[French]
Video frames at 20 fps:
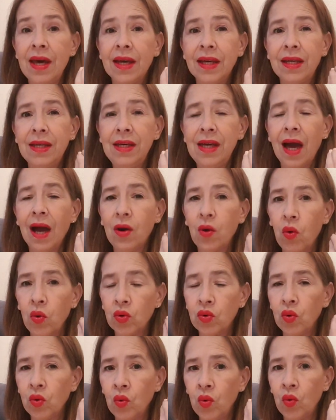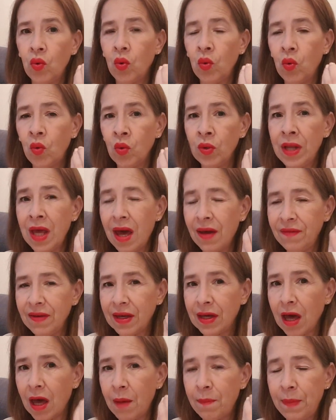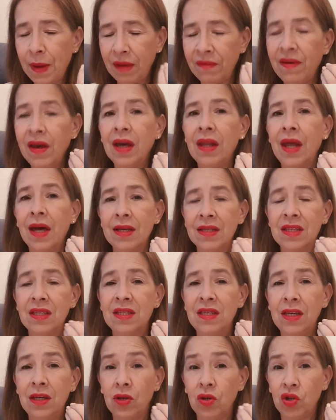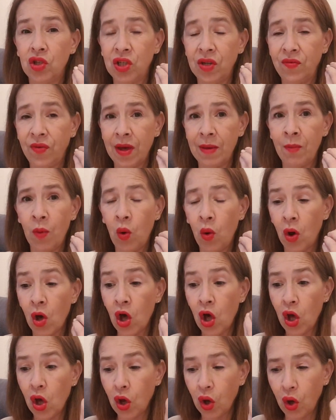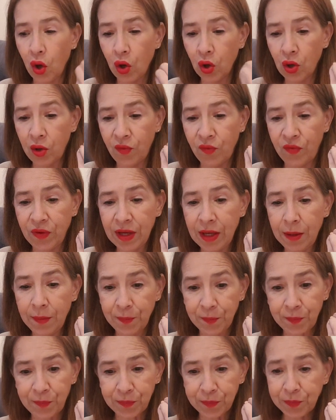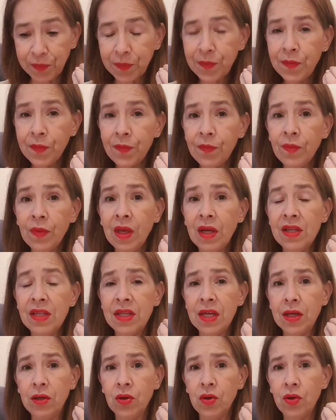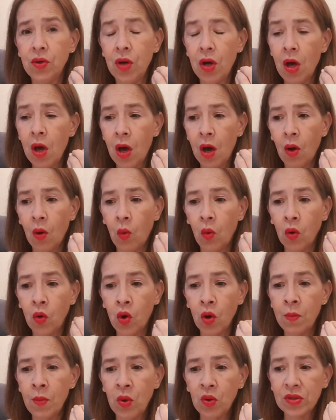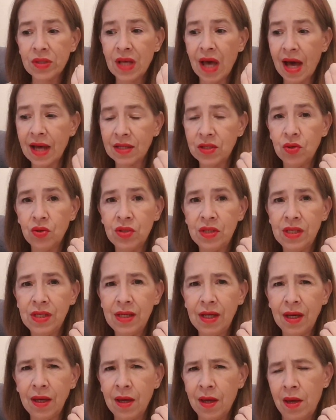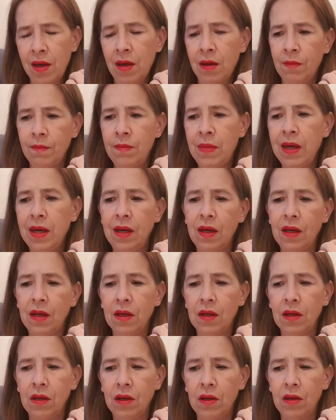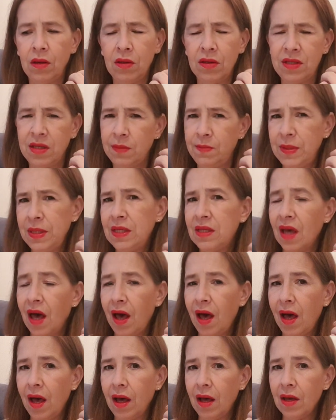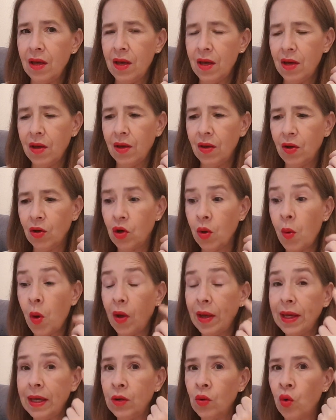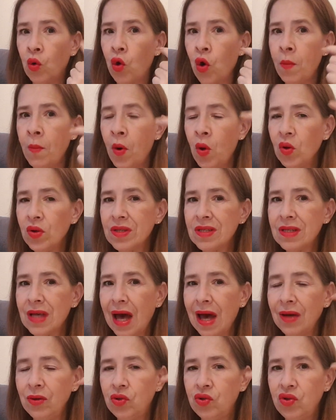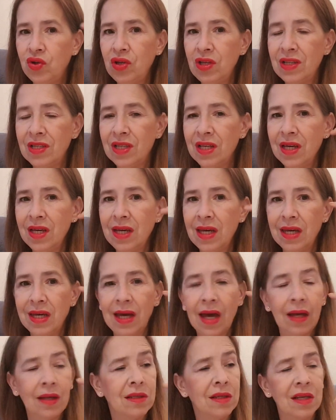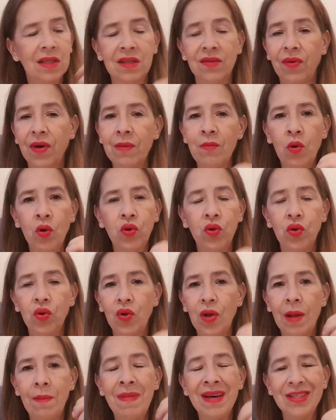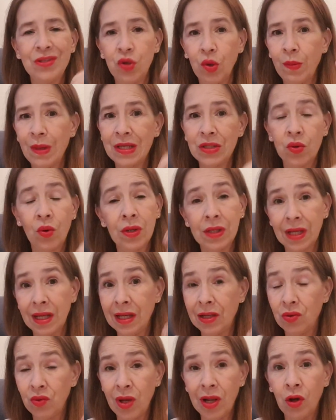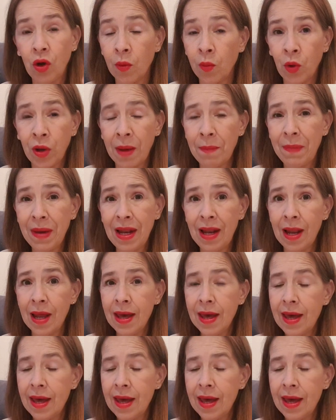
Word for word: qu'il y a quand on, est avec un pervers narcissique que j'ai vraiment relevé, c'est que on commence à se dire, mais euh, c'est bizarre, euh, et on commence à utiliser, et euh, ça c'est vraiment de la masturbation intellectuelle comme on appelle,